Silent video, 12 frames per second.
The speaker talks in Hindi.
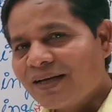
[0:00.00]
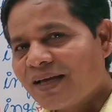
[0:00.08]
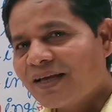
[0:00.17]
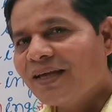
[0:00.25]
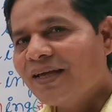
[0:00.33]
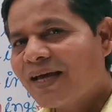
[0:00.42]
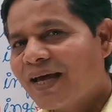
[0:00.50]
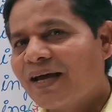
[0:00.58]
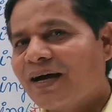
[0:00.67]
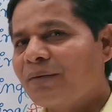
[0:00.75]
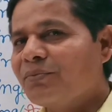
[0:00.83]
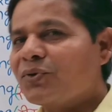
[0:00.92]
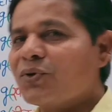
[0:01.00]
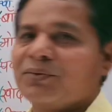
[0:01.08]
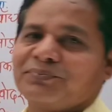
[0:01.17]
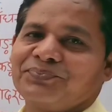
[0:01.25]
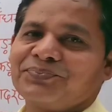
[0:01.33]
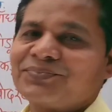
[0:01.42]
नहीं है हमको
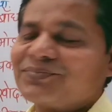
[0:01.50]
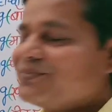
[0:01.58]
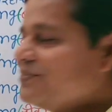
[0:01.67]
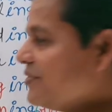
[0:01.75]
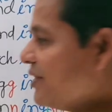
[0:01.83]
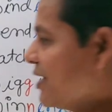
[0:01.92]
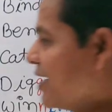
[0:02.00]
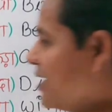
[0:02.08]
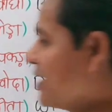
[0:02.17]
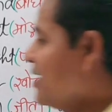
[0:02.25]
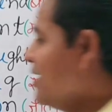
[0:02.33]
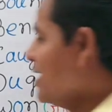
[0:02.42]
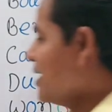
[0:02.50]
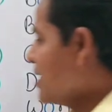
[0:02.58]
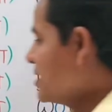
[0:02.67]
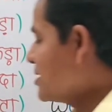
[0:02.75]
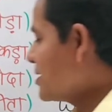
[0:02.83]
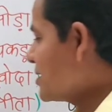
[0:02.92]
है ना
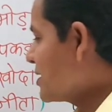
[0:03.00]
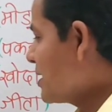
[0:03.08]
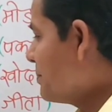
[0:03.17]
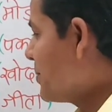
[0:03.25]
इसी तरह देखिए